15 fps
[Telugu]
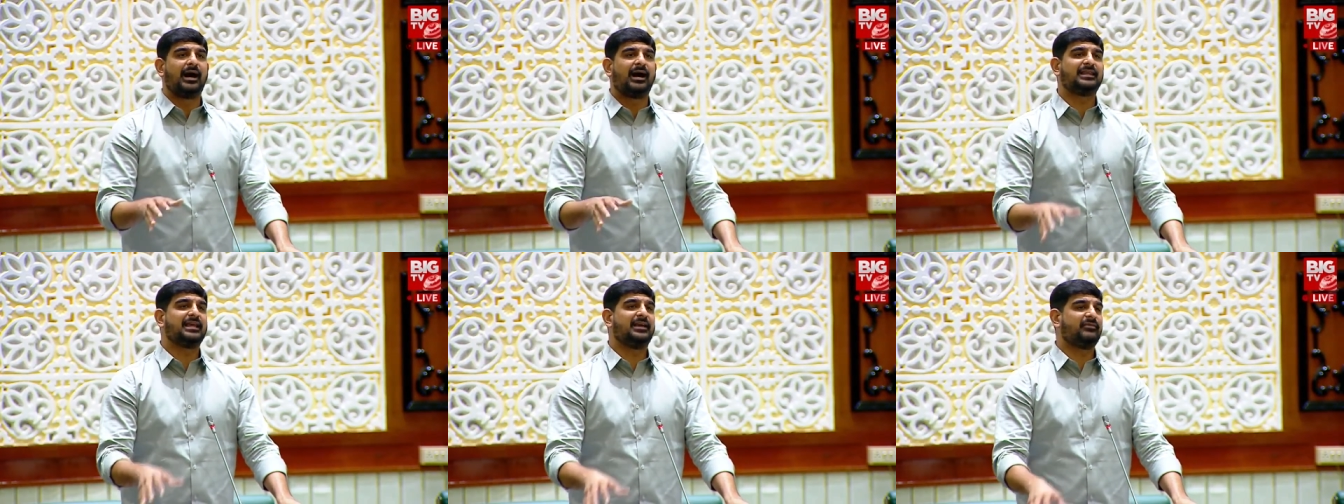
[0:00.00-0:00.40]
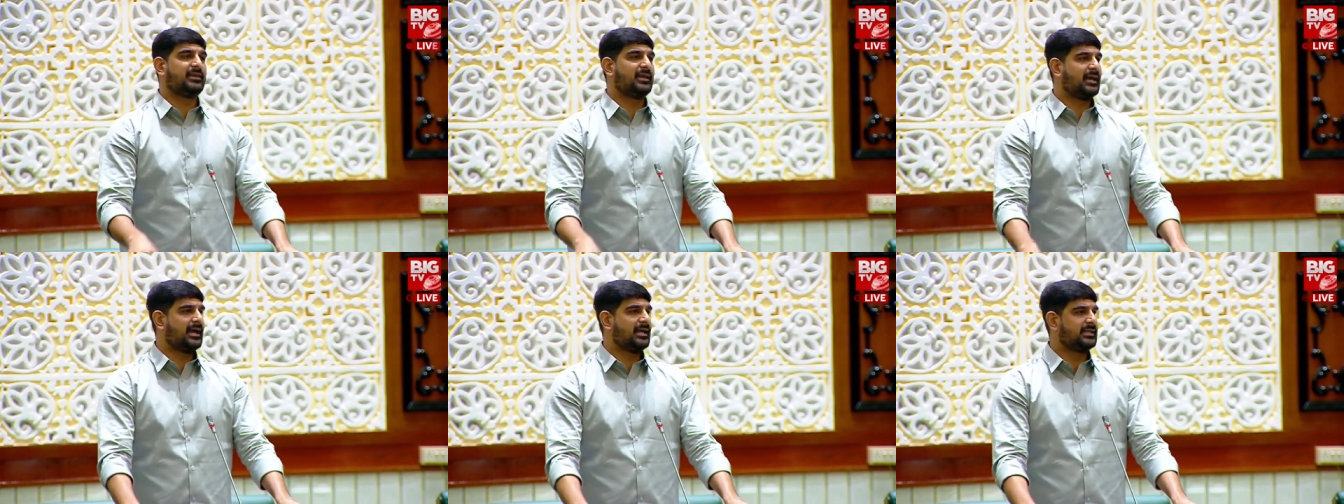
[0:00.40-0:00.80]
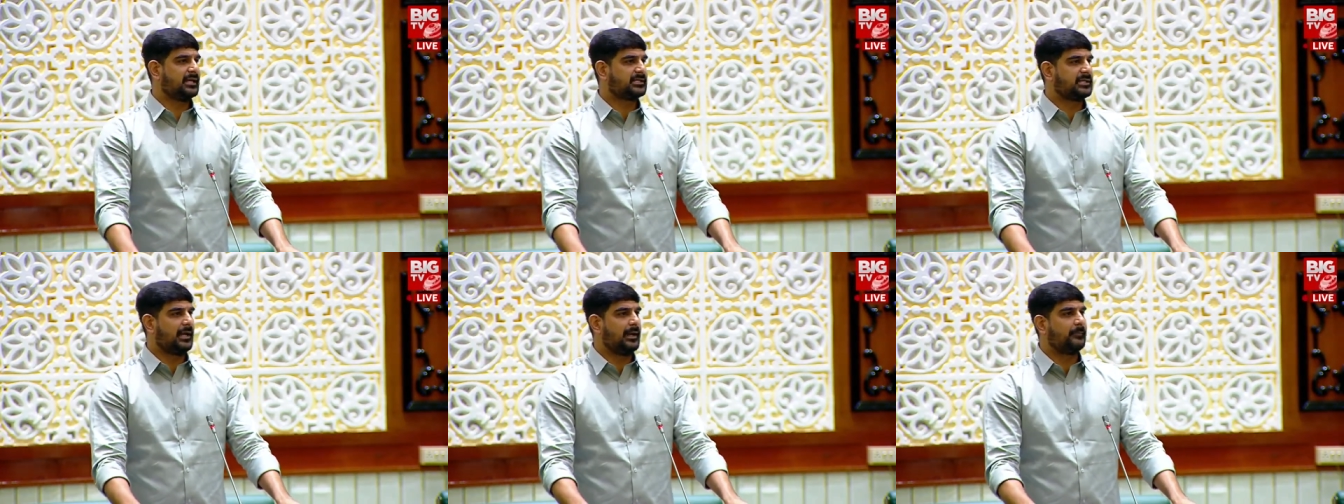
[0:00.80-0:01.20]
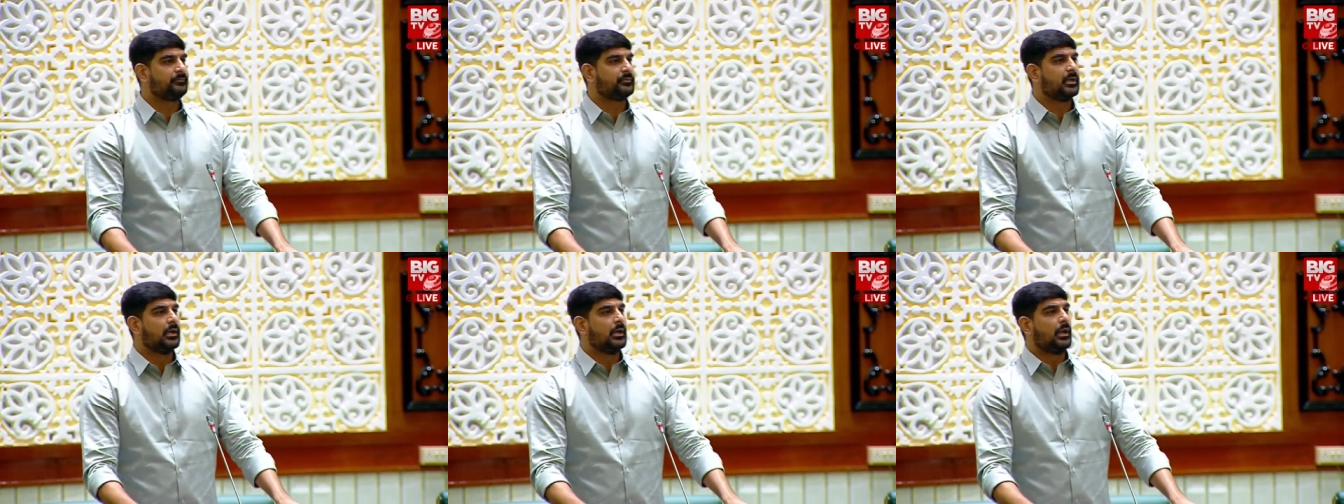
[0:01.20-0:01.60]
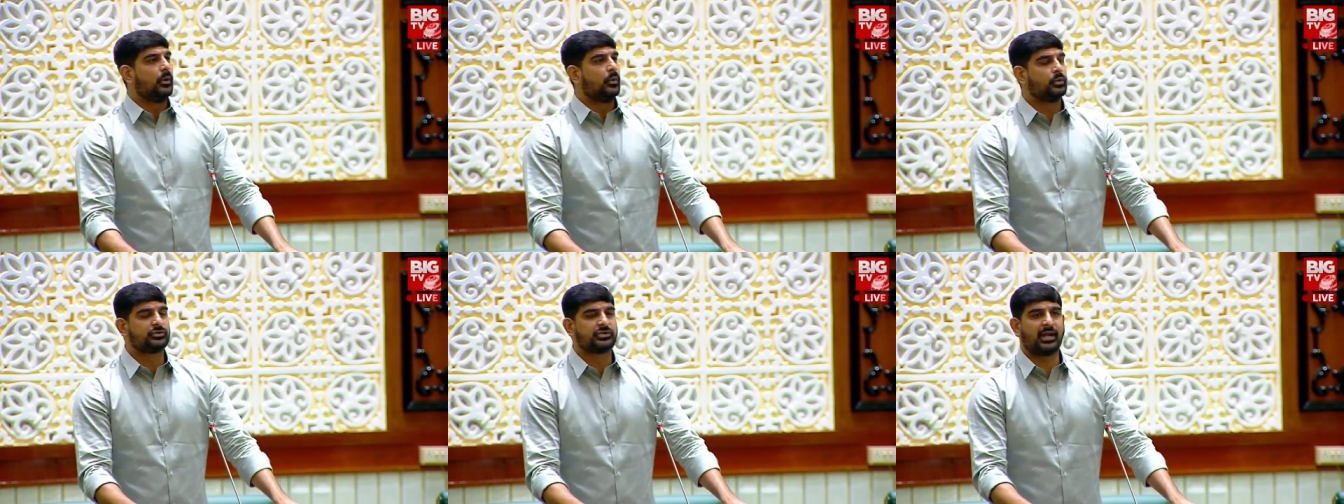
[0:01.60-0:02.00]
అదేవిధంగా అధ్యక్ష
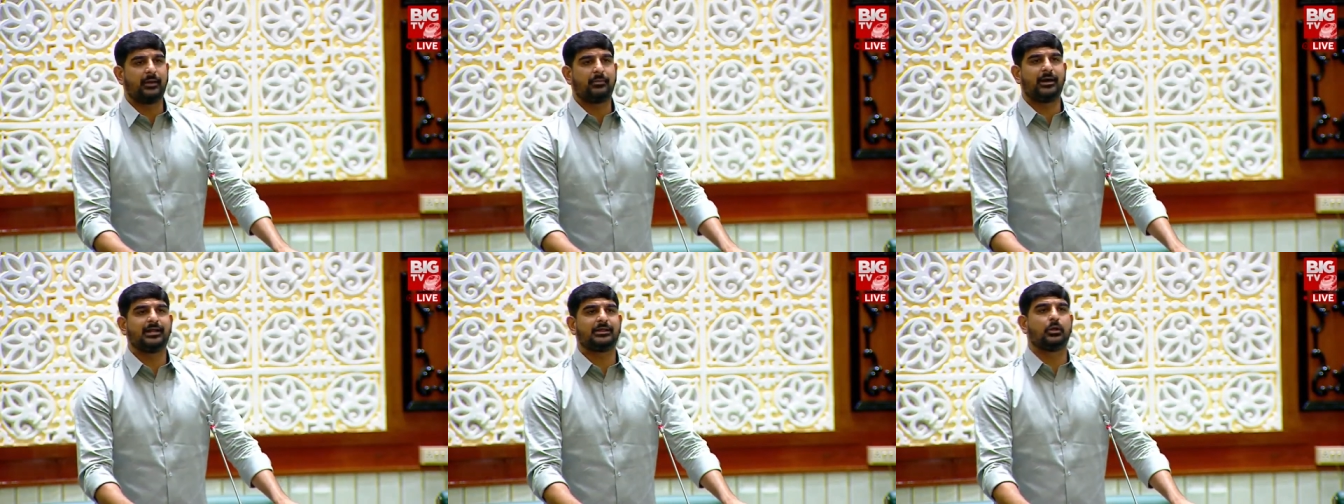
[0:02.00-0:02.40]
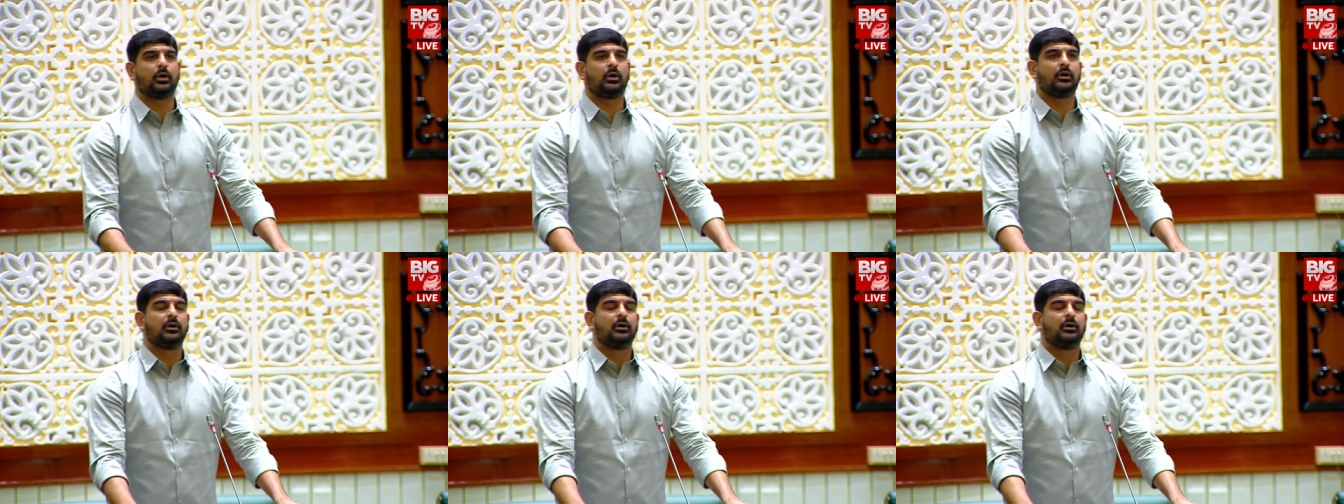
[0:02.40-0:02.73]
హుజరాబాద్లో